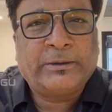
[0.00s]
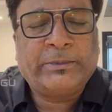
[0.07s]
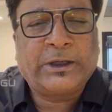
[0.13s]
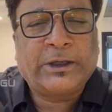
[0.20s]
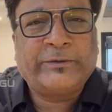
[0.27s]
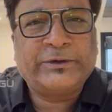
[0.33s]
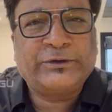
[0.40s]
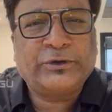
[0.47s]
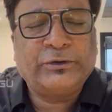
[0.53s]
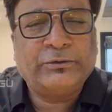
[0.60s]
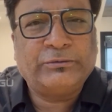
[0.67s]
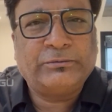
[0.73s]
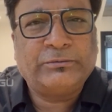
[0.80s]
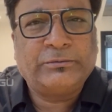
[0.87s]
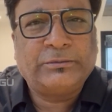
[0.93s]
భగవంతుడు
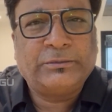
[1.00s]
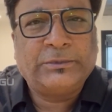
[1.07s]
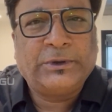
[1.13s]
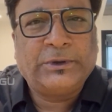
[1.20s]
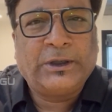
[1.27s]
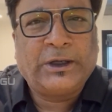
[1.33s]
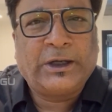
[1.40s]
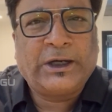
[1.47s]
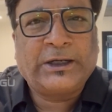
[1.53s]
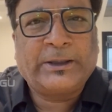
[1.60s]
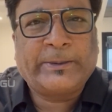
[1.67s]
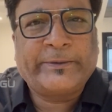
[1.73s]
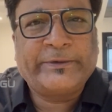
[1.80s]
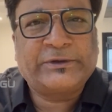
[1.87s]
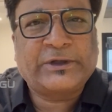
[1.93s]
ఆయన
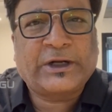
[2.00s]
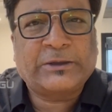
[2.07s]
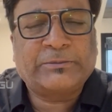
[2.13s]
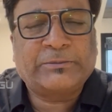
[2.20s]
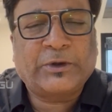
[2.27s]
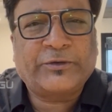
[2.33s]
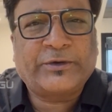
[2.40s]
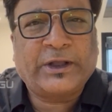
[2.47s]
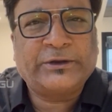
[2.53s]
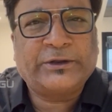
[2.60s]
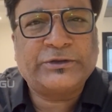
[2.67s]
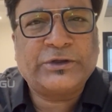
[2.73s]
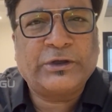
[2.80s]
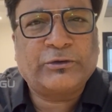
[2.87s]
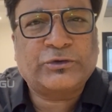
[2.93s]
పవిత్రాత్మకు
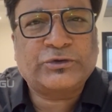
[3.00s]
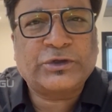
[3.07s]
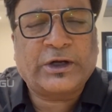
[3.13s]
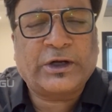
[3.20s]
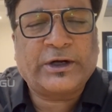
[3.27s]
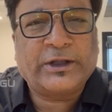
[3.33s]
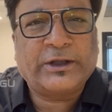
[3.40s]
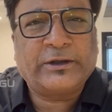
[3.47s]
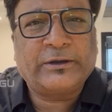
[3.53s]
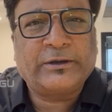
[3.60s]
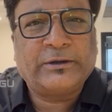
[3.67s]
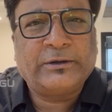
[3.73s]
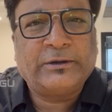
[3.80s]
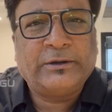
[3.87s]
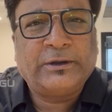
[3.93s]
శాంతి చేకూర్చాలని
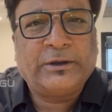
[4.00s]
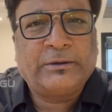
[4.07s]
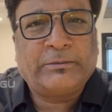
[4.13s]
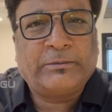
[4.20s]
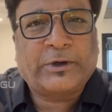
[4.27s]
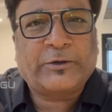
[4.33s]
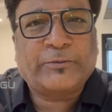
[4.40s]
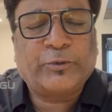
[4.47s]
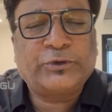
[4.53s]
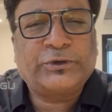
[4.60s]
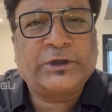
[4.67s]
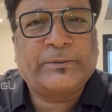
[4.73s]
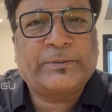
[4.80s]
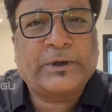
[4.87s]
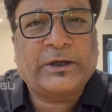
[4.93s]

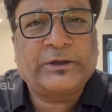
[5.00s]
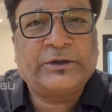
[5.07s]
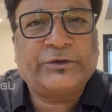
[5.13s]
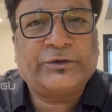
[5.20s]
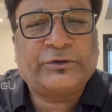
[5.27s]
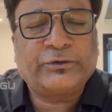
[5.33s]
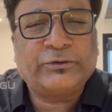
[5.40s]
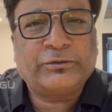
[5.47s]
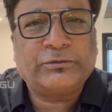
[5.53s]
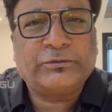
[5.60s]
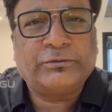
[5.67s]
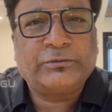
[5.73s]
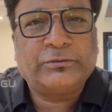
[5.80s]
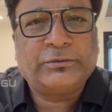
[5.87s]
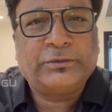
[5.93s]
మనస్ఫూర్తిగా ప్రార్థిస్తూ
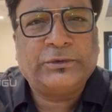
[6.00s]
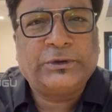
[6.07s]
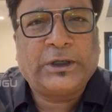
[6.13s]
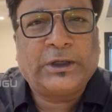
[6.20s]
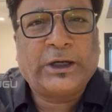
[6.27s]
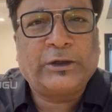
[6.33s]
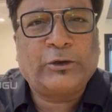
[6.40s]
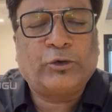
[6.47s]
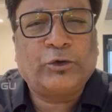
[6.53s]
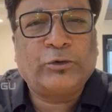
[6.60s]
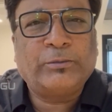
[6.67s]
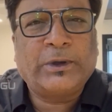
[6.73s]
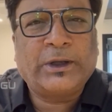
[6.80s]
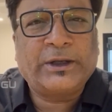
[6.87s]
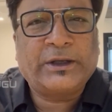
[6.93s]
ఆయన
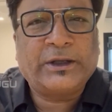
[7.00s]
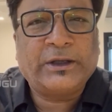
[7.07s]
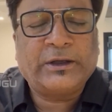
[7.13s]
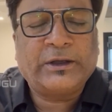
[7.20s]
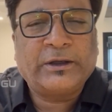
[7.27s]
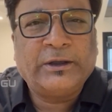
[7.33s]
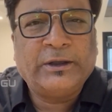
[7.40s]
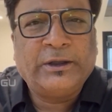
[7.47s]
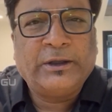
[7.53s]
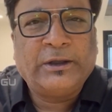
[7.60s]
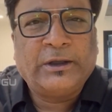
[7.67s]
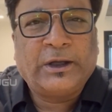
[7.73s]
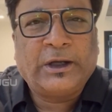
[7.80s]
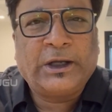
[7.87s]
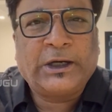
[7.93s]
కుటుంబానికి
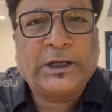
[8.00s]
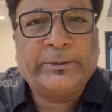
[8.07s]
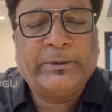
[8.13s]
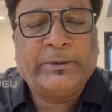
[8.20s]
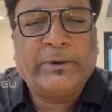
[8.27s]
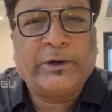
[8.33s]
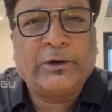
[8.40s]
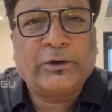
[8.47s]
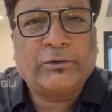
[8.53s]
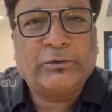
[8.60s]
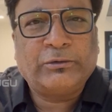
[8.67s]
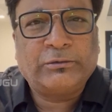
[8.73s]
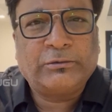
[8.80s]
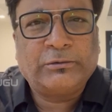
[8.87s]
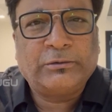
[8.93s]
ఆయన అభిమానులకు
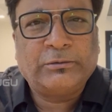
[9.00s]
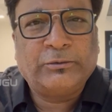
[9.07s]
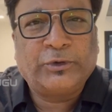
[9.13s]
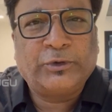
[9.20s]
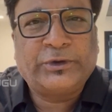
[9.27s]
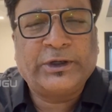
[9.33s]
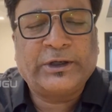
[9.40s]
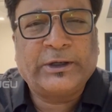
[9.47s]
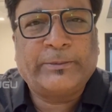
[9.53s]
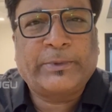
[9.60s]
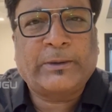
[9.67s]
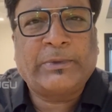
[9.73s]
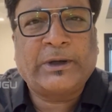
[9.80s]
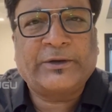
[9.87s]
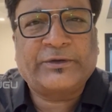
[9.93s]
ముఖ్యంగా
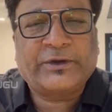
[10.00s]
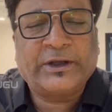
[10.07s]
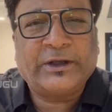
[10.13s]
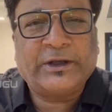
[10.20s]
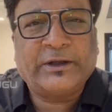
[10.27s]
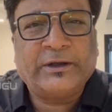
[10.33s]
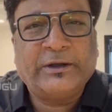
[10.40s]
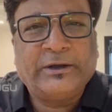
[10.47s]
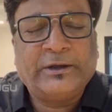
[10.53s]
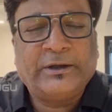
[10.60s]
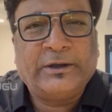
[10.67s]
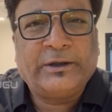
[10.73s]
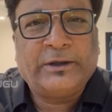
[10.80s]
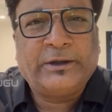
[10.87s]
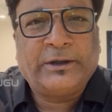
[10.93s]
ప్రభాస్కి
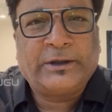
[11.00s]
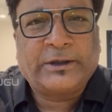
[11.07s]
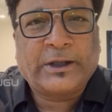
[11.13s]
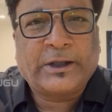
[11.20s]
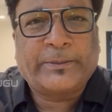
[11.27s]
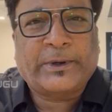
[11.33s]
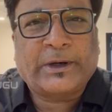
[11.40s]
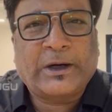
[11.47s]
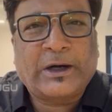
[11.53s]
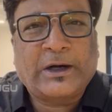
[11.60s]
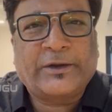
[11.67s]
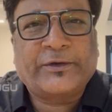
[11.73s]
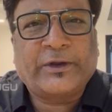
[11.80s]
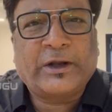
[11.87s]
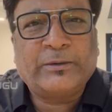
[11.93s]
నా ప్రగాఢ
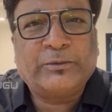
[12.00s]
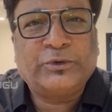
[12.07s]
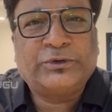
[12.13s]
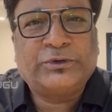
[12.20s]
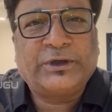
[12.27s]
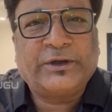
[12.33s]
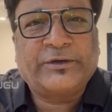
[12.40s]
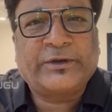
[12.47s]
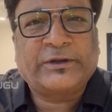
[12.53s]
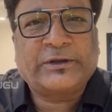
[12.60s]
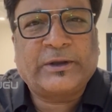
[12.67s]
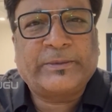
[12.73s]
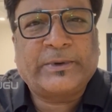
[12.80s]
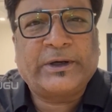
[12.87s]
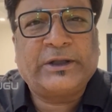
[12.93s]
సానుభూతిని
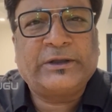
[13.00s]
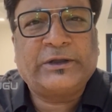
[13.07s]
సంతాపాన్ని